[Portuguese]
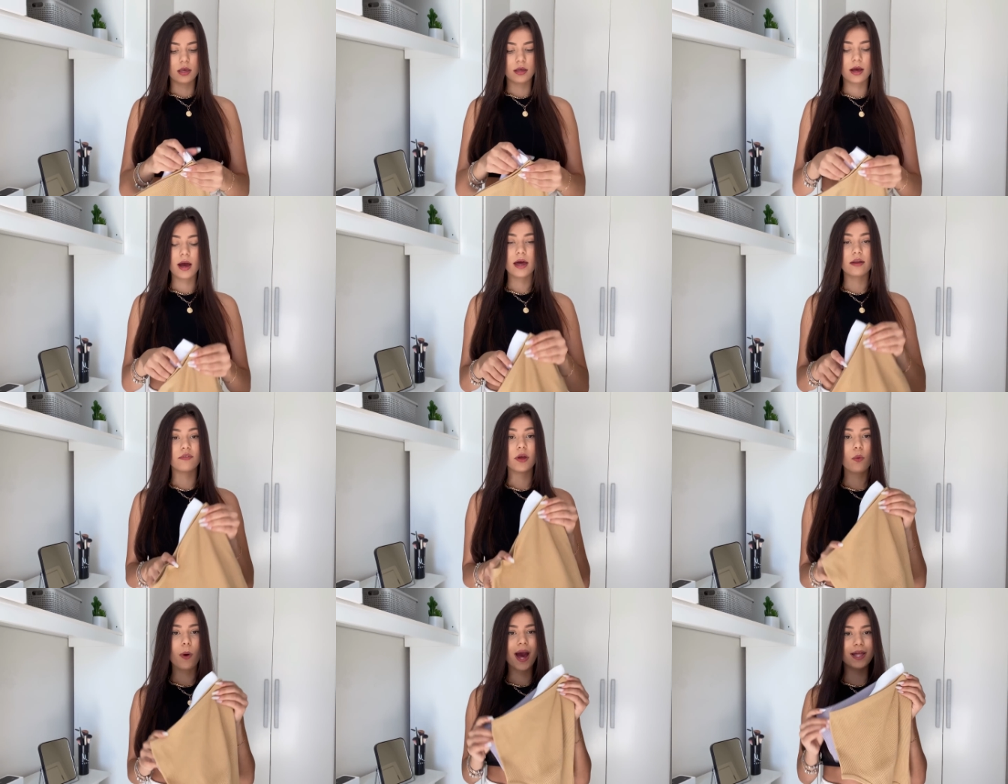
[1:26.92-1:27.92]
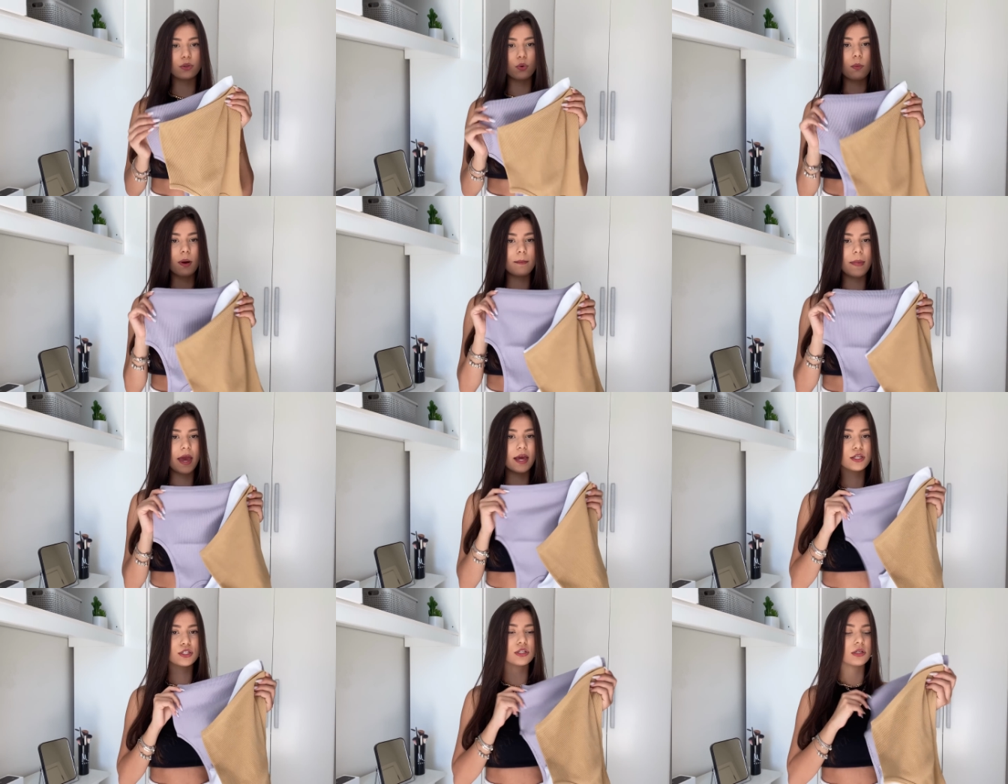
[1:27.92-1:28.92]
Cara, vem quatro, uma
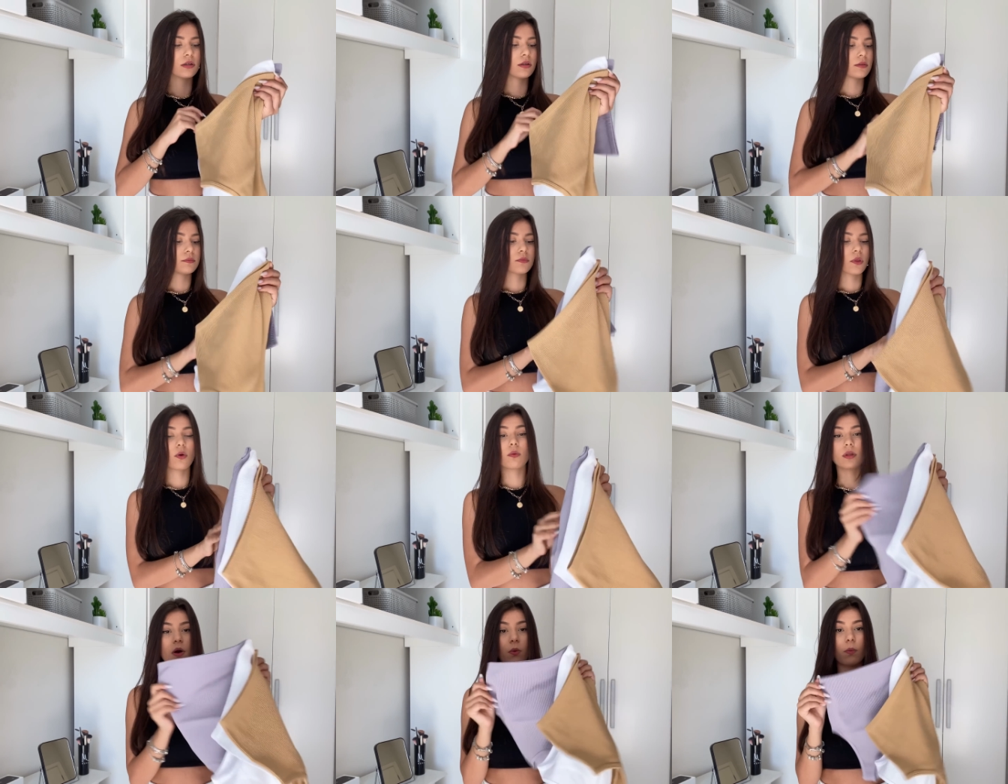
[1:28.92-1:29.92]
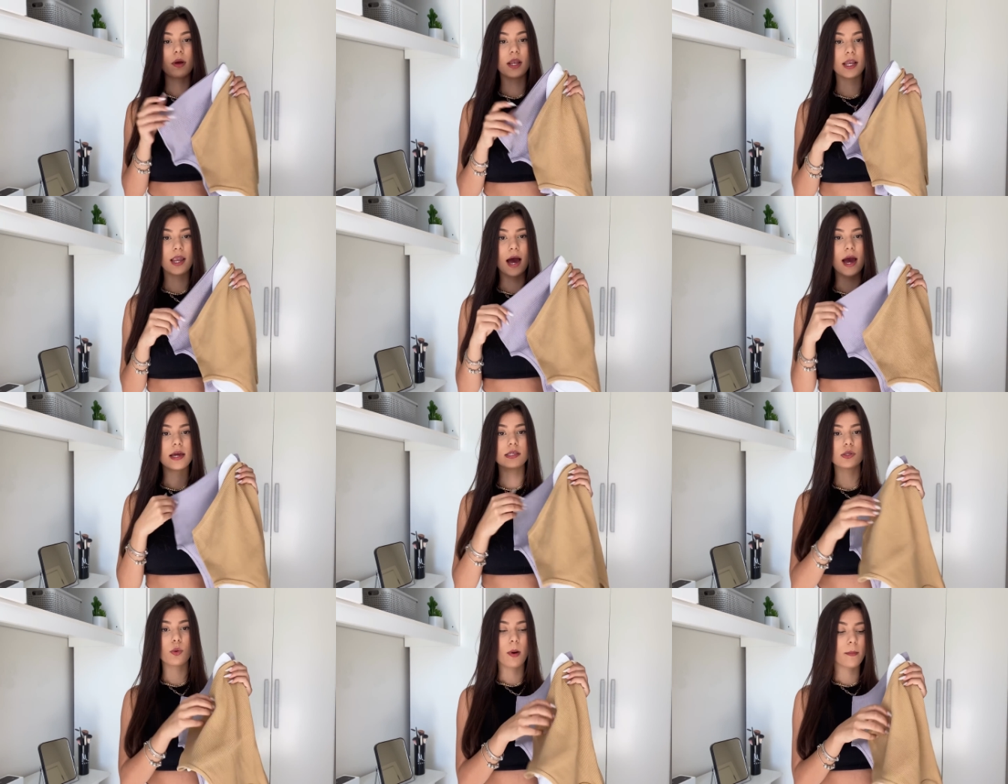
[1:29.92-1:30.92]
bege, não, uma
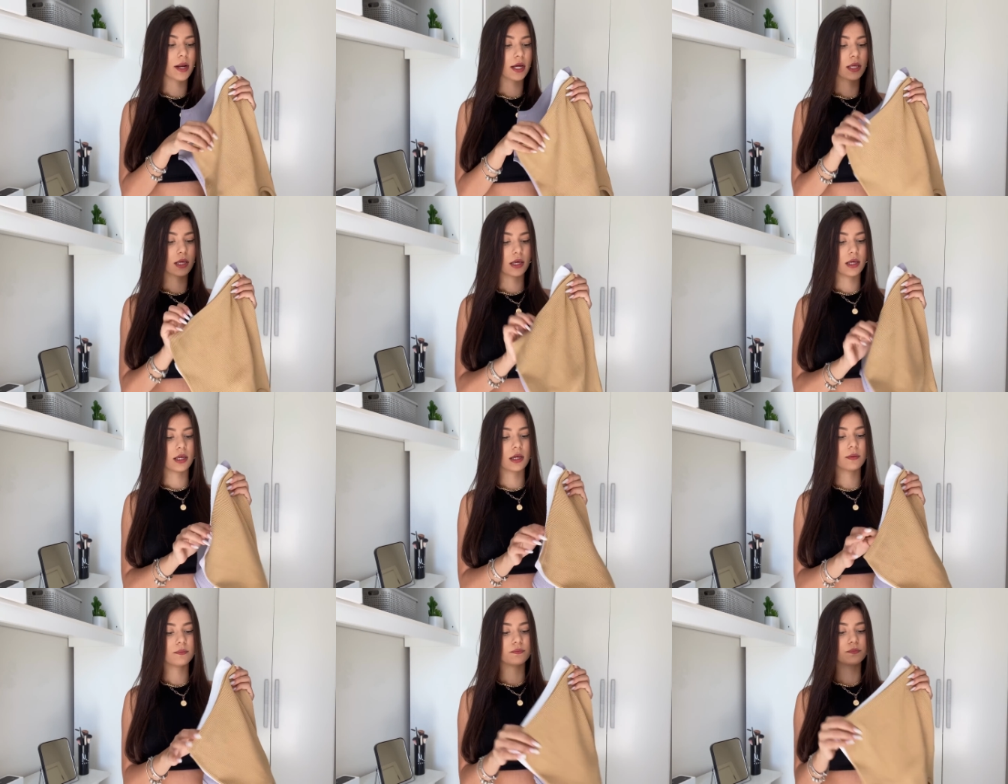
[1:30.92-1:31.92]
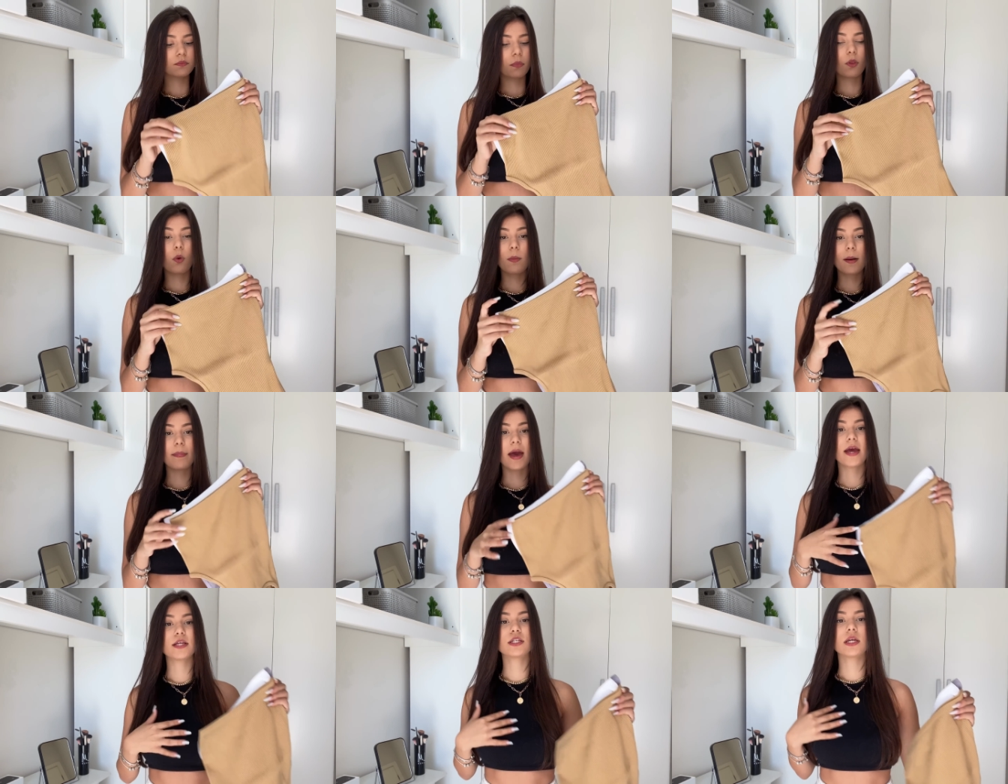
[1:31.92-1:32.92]
lilás, uma branquinha, uma
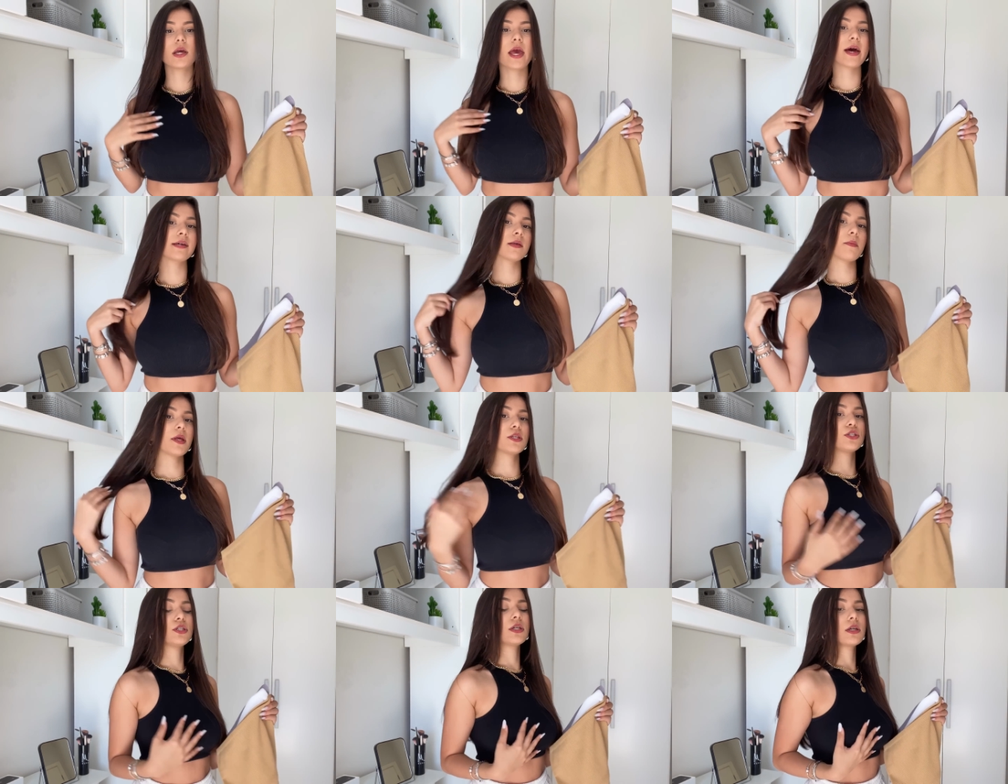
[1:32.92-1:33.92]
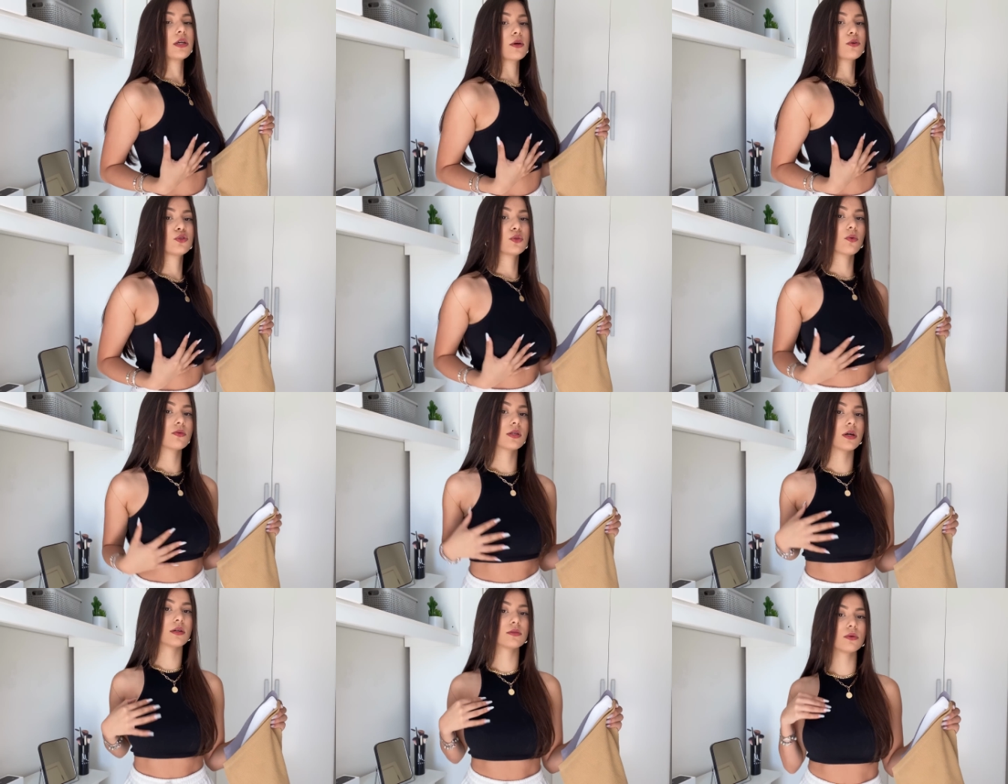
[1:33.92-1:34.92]
bege e essa pretinha aqui que eu estou
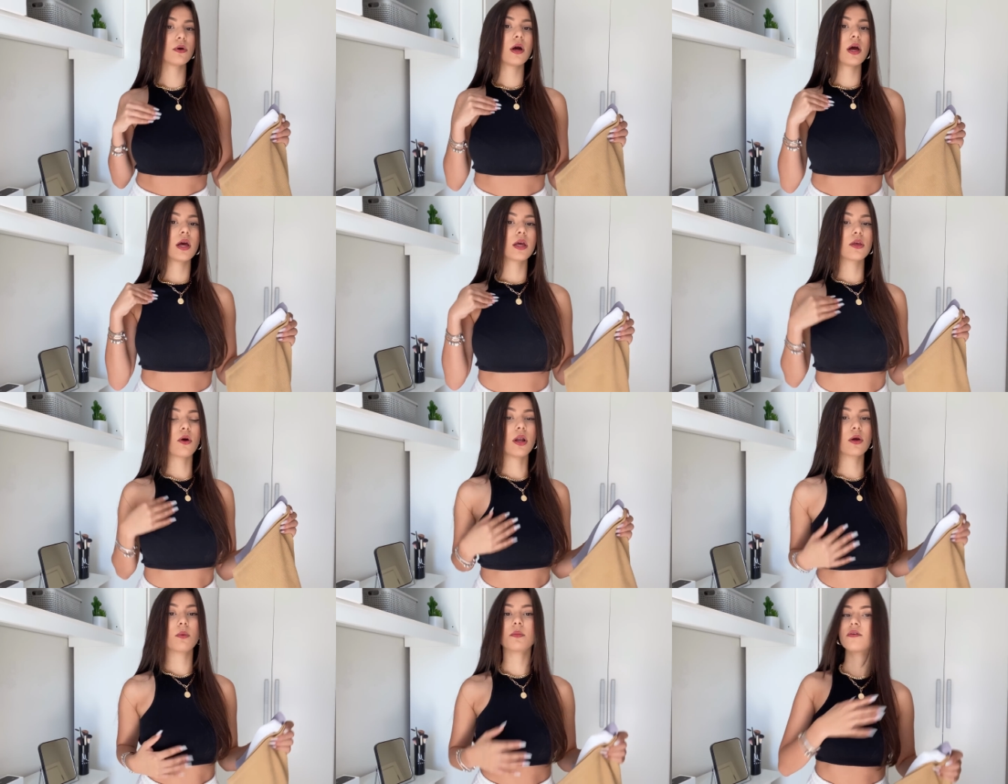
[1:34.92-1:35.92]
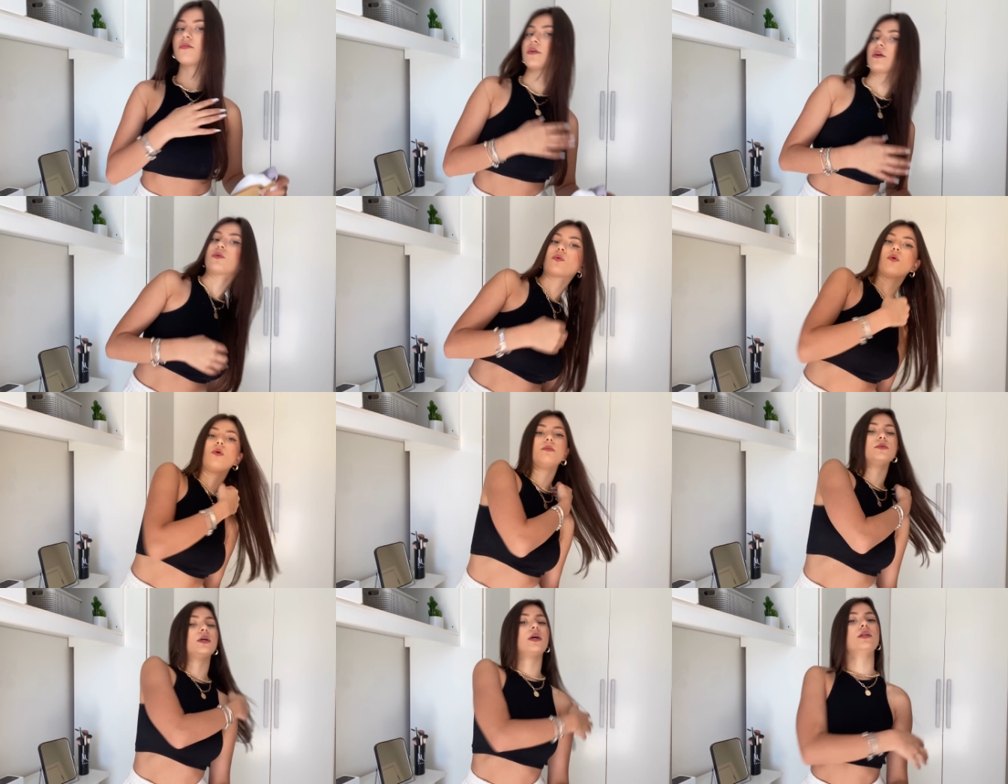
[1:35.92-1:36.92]
usando. Que olha como que fica no
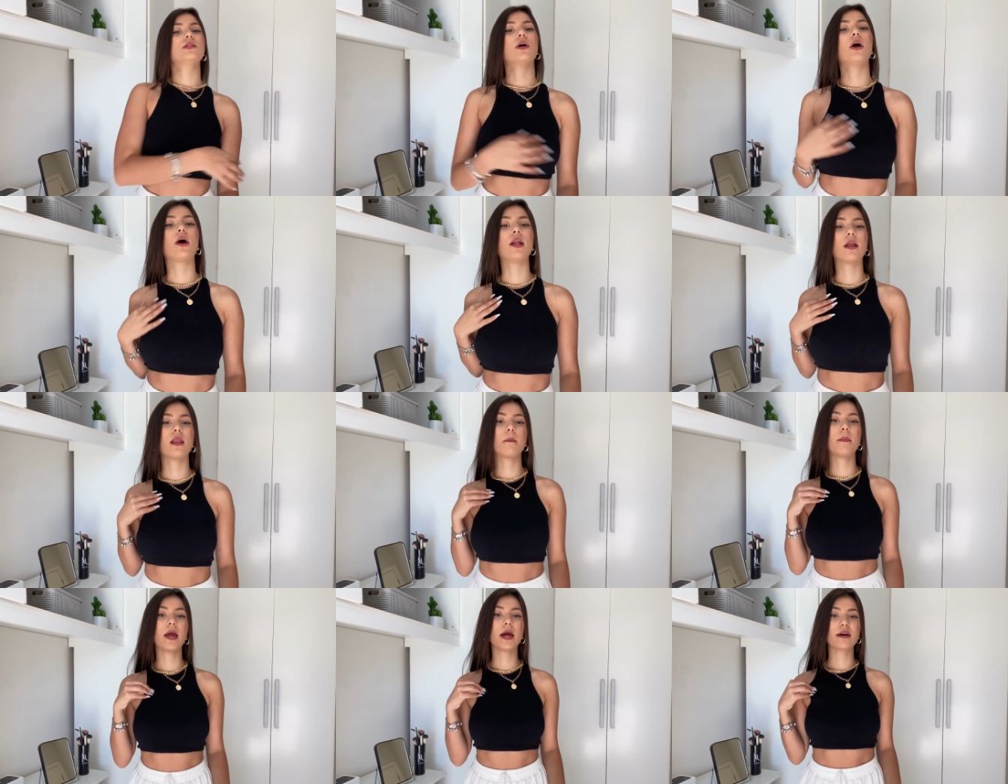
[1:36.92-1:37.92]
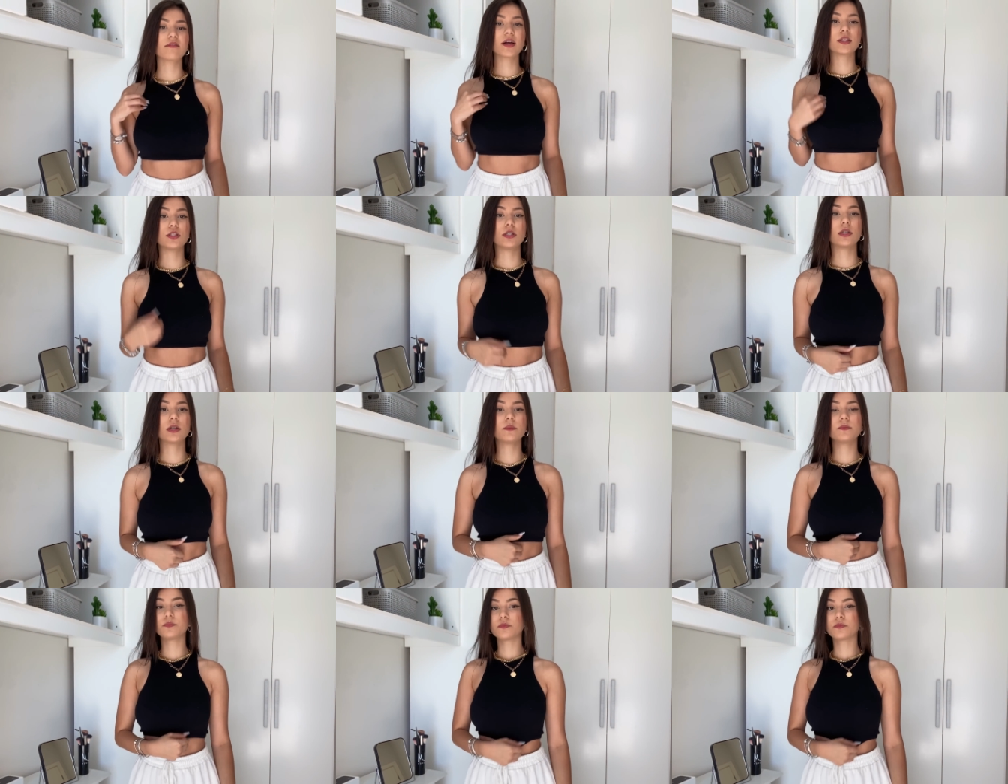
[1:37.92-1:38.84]
corpo, gente. Olha, ela é bem cavadinha.